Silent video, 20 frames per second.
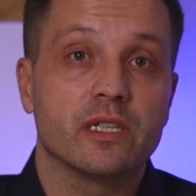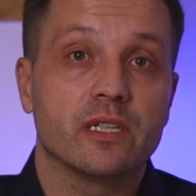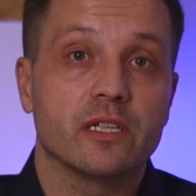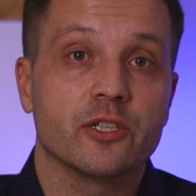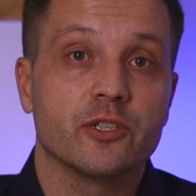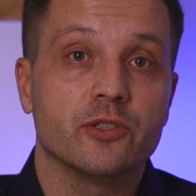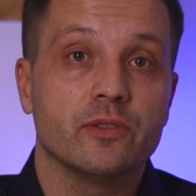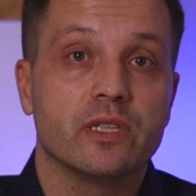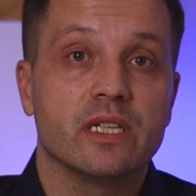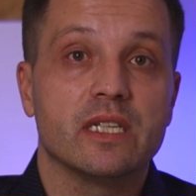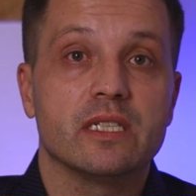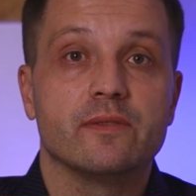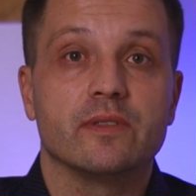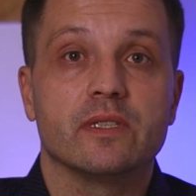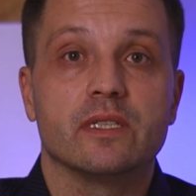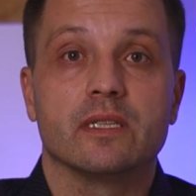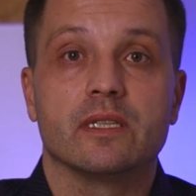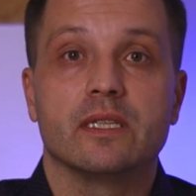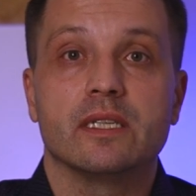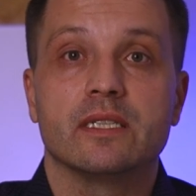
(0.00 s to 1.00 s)
хорошо
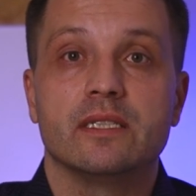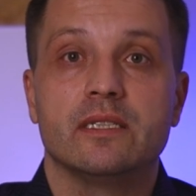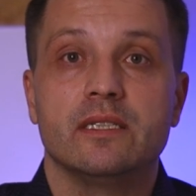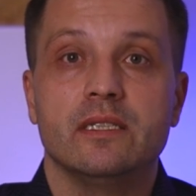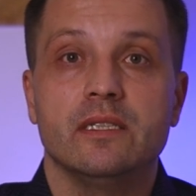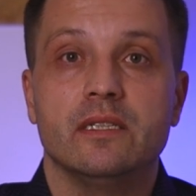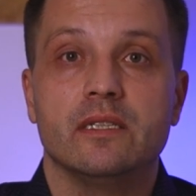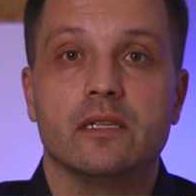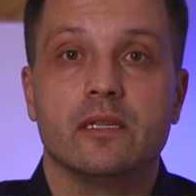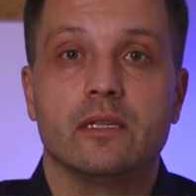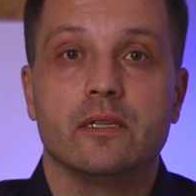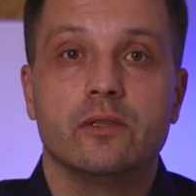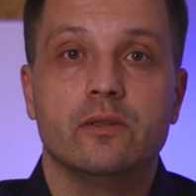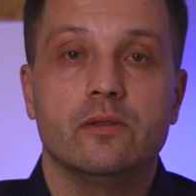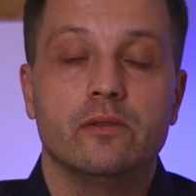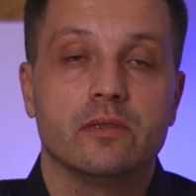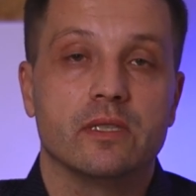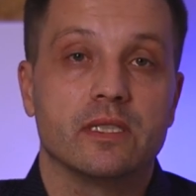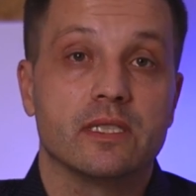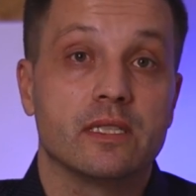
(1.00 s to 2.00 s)
развито такси,
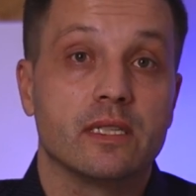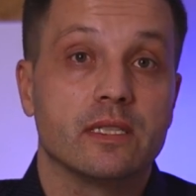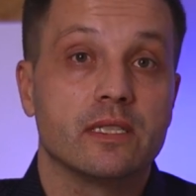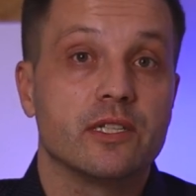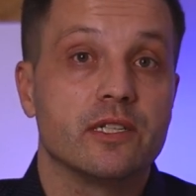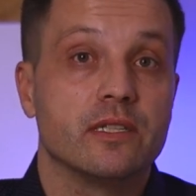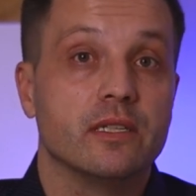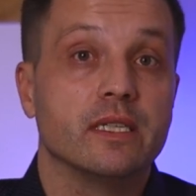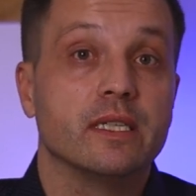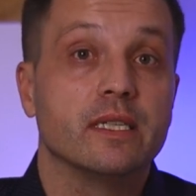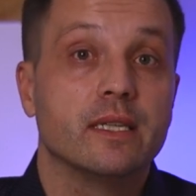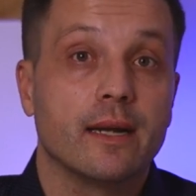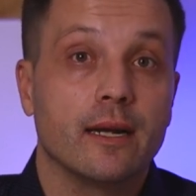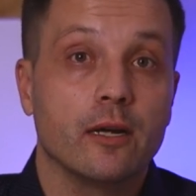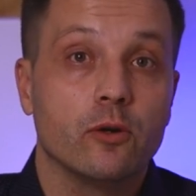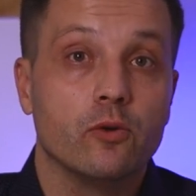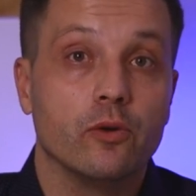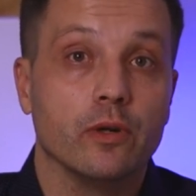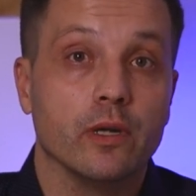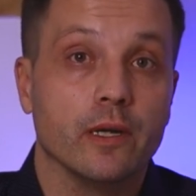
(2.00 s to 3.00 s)
оно достаточно
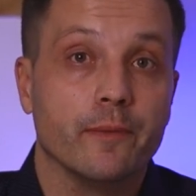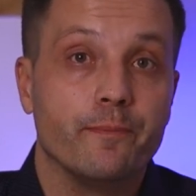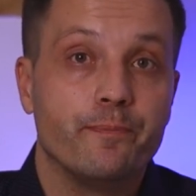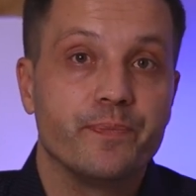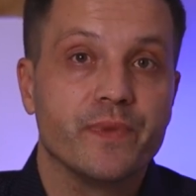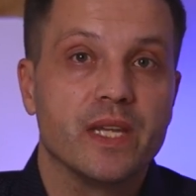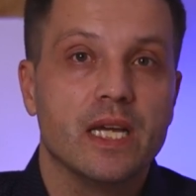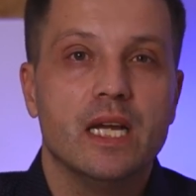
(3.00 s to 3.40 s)
недорогое.